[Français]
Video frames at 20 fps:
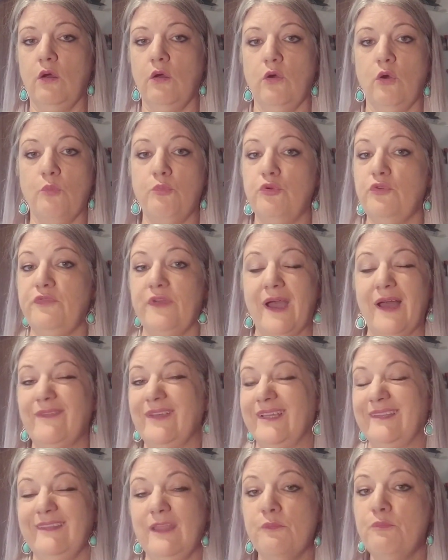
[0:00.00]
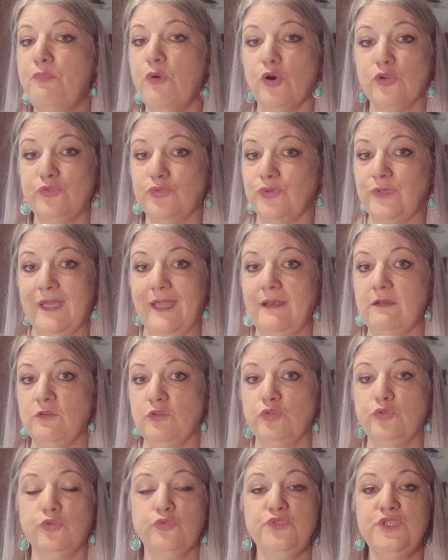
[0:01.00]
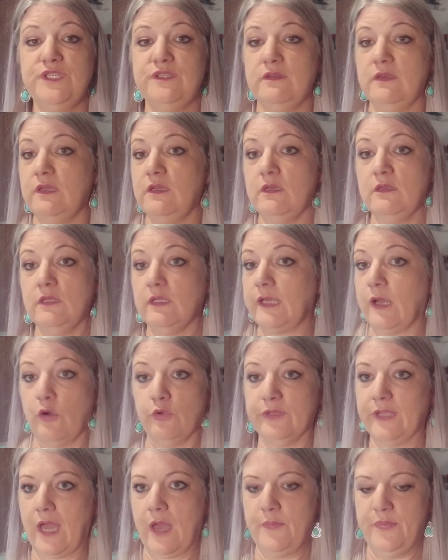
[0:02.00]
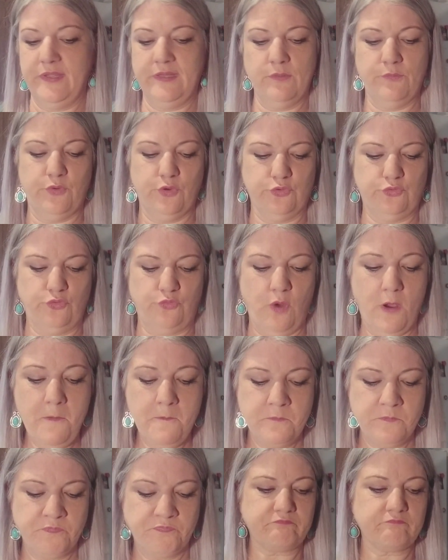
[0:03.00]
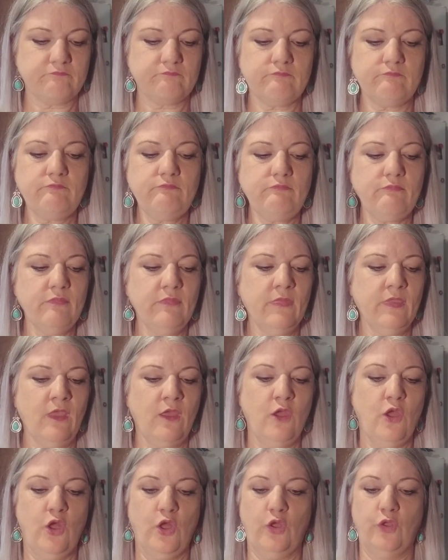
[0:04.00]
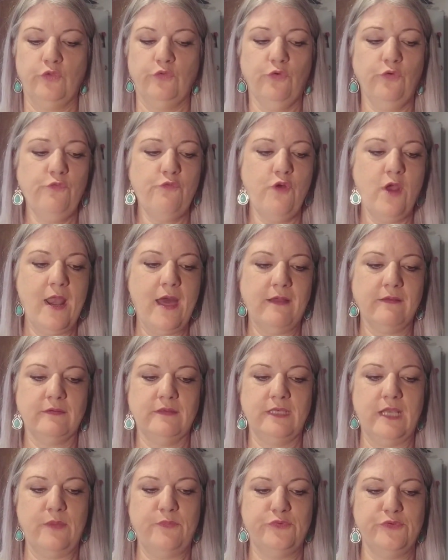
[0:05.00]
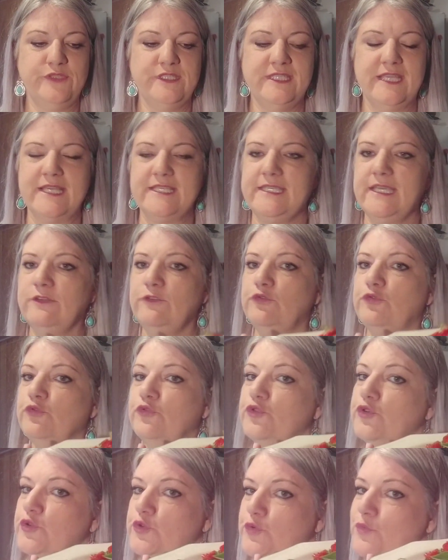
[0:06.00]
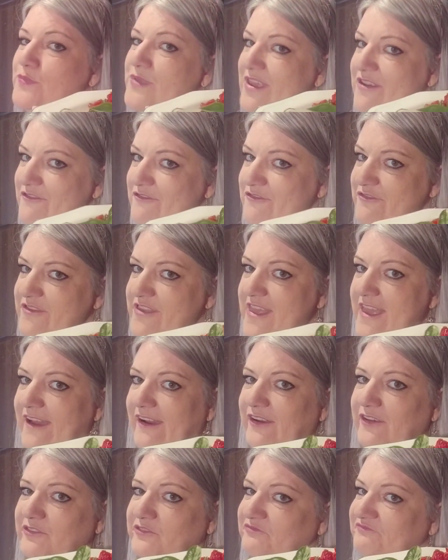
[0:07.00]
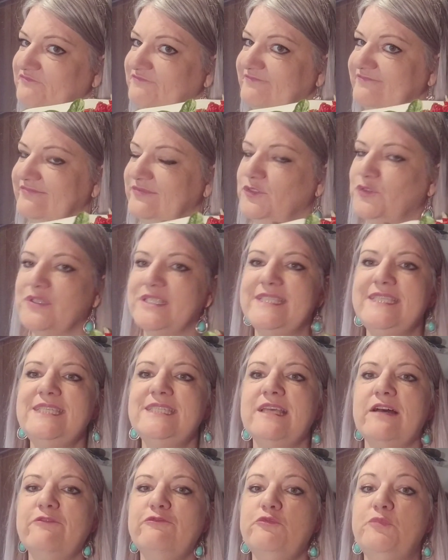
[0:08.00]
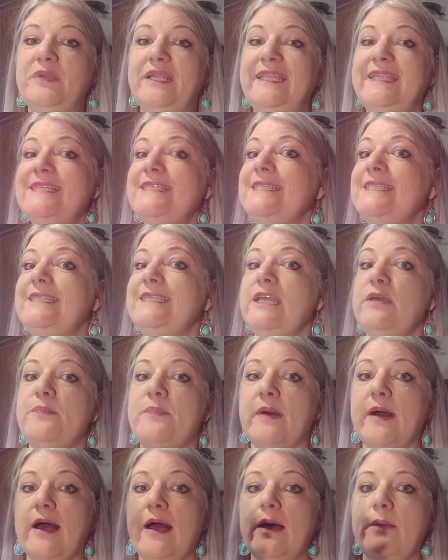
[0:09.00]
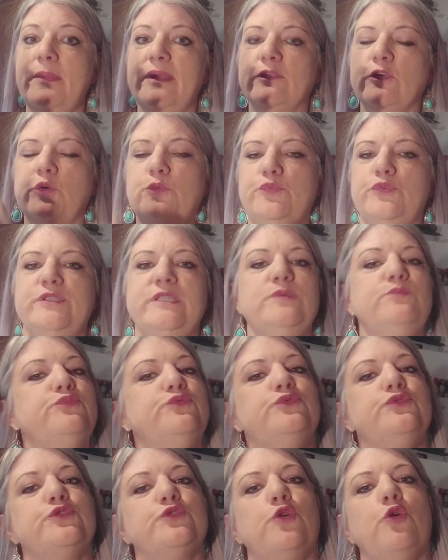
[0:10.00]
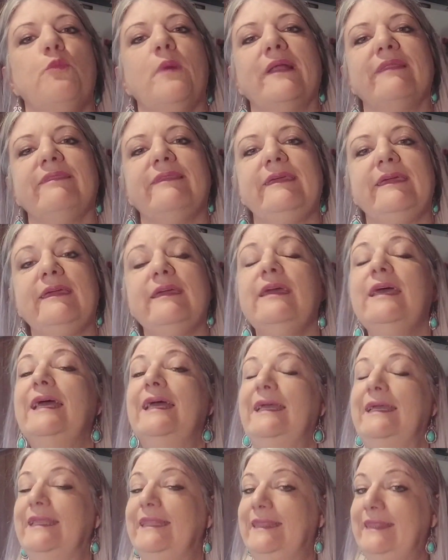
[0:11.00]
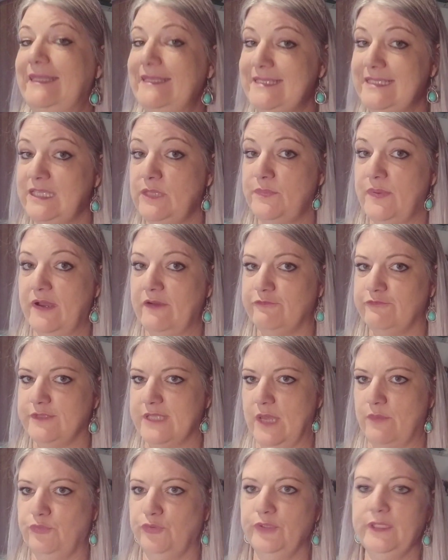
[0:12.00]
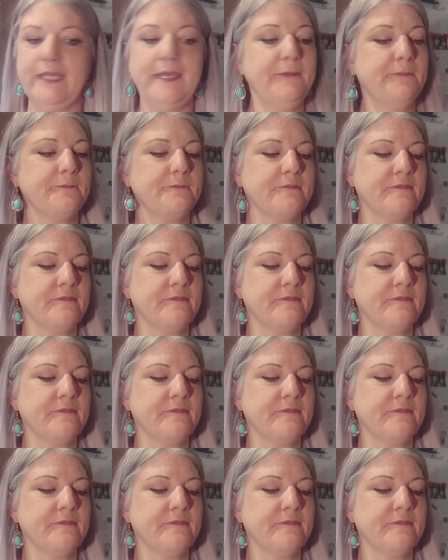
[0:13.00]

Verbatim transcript: euh, on peut le faire avec n'importe quelle crudité, des carottes râpées, n'importe quoi. Donc voilà, la petite assiette, je suis bien fière. Donc si ça vous plaît, n'hésitez pas à mettre un petit pouce, commenter, n'hésitez pas à vous abonner.